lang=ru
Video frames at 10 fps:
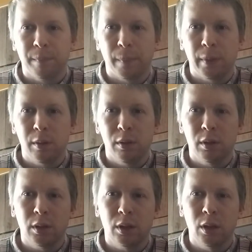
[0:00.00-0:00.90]
не
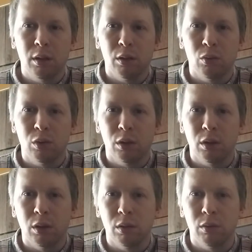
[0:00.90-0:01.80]
скитание души,
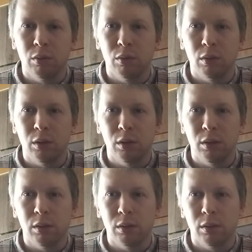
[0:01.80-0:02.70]
да, но,
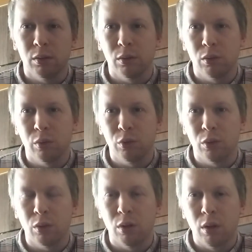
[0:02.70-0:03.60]
но о том,
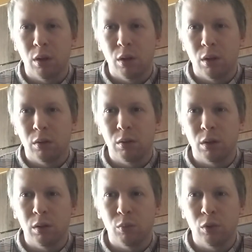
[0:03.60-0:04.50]
что
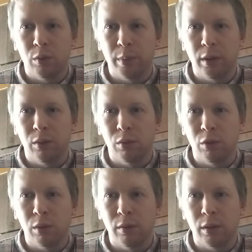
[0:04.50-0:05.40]
Душа не может покинуть
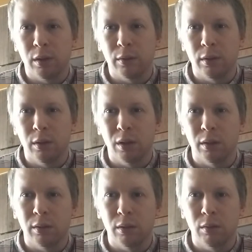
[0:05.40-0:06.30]
человека навсегда, она
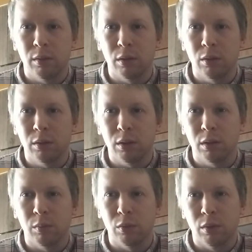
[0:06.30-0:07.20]
все равно вернется к
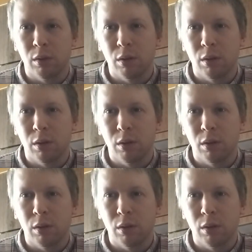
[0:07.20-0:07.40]
нему.